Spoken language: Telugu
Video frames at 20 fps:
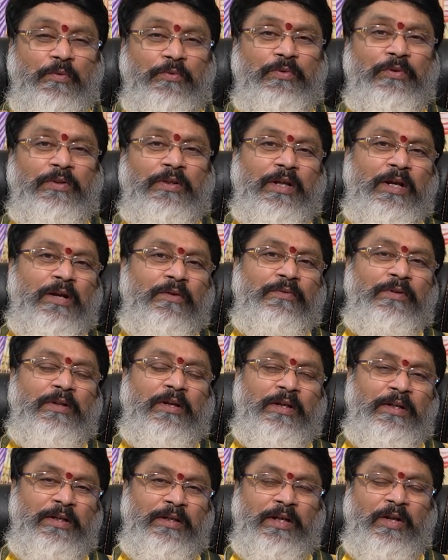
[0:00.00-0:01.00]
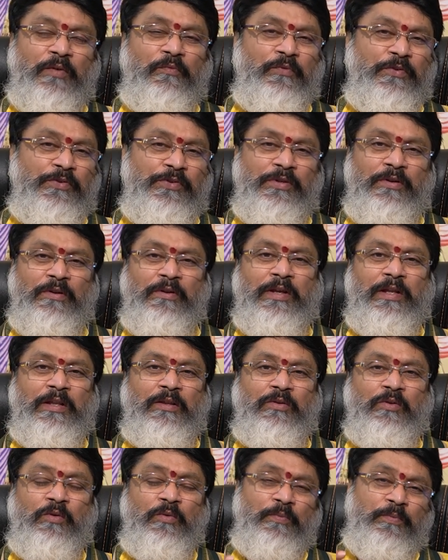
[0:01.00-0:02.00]
అవుతుందా అవుదా అనే కన్ఫ్యూషన్లోకి
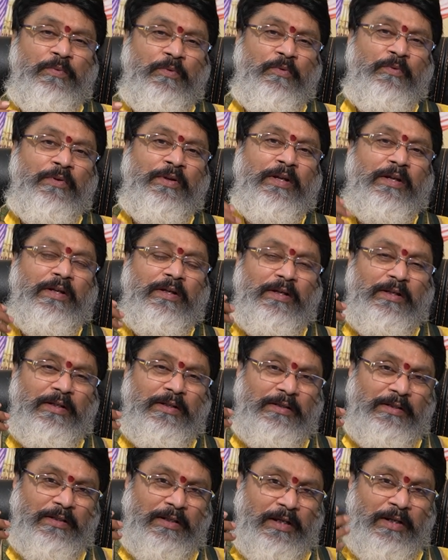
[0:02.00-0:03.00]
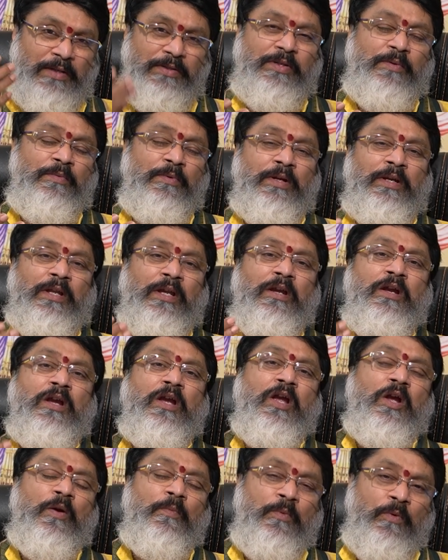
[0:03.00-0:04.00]
వెళ్తూ పూర్వ ఆశ్రమం అంటే
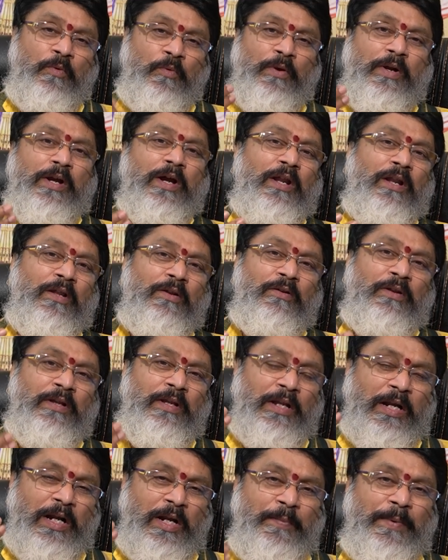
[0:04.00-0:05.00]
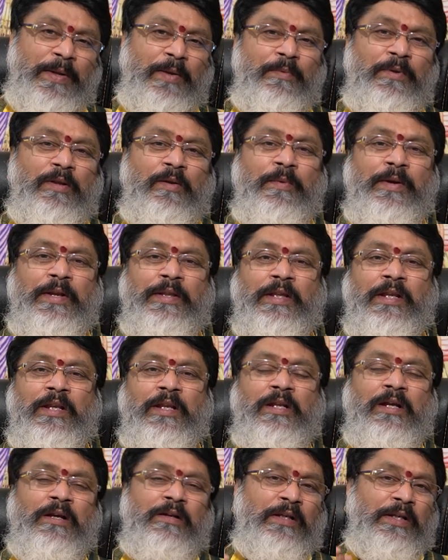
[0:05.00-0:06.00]
పూర్వకాలంలో ఇలాంటి పని మొదలు పెడితేనే
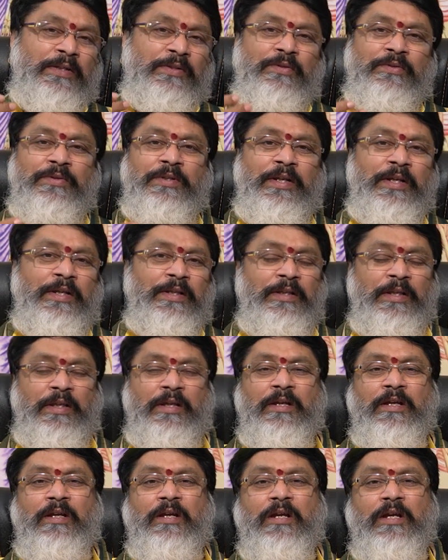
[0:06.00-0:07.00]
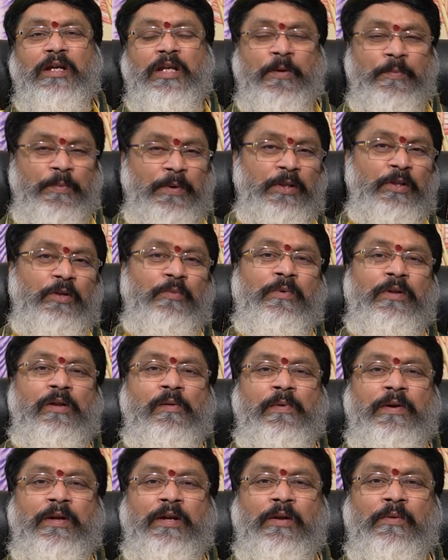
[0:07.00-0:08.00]
నాకు నష్టం జరిగింది ఇప్పుడు ఎందుకు
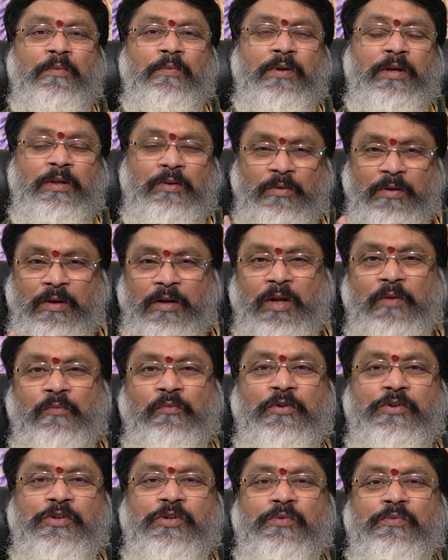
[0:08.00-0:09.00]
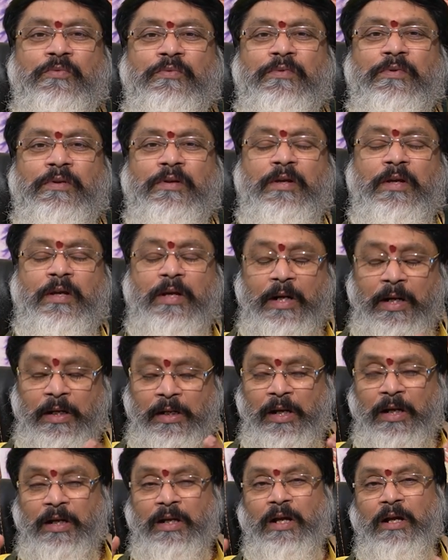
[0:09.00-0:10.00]
మొదలు పెట్టడం ఇది ఒక కన్ఫ్యూషన్
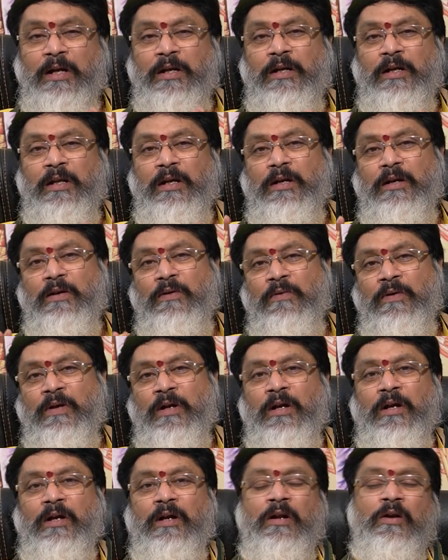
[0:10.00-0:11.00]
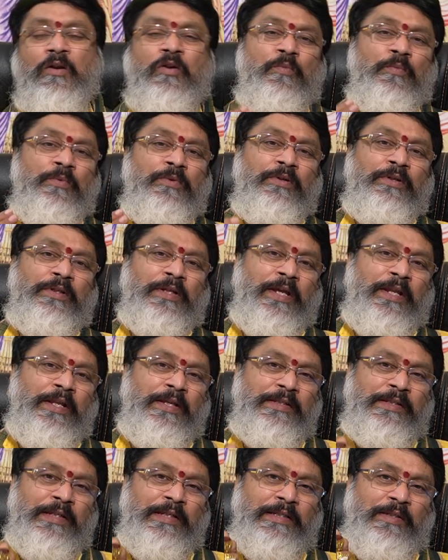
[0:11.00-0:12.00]
అట్లా కాకుండా ఒక అడుగు ముందు
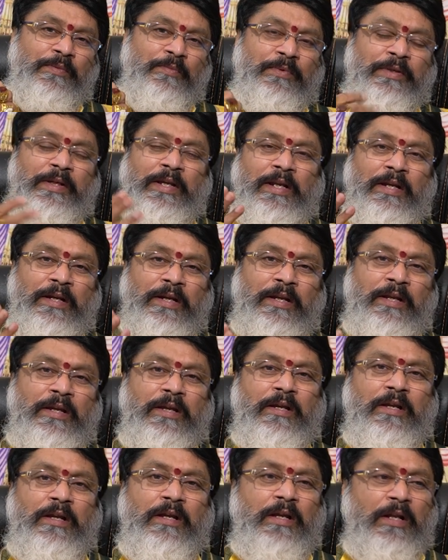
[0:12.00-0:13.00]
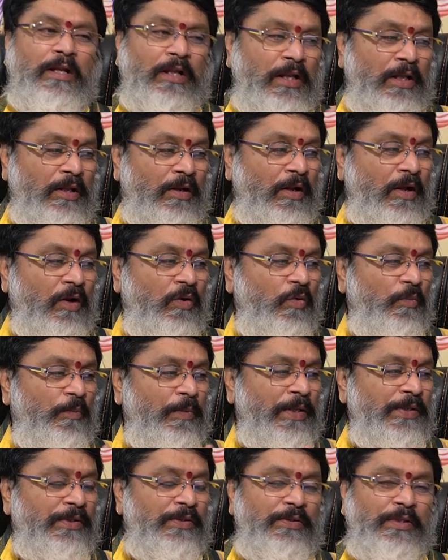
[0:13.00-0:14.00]
ధైర్యం చేసి ముందుకెళ్ళండి ఈ రాహు
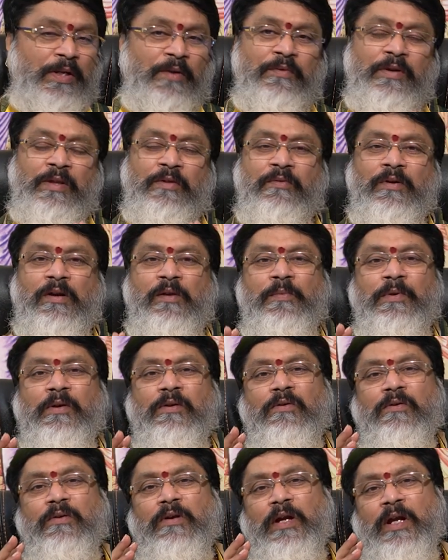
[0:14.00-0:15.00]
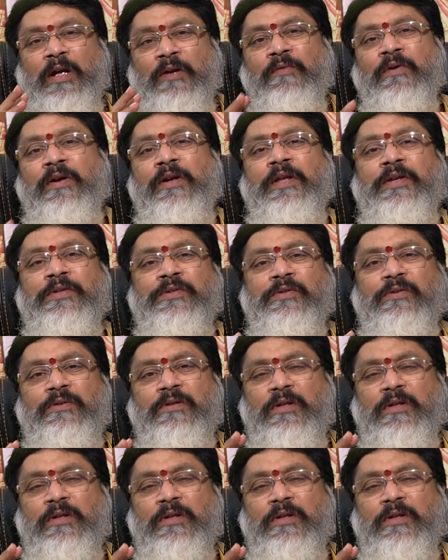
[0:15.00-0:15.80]
ప్లస్ రవి అనేవాడు మీకు అడ్వాంటేజ్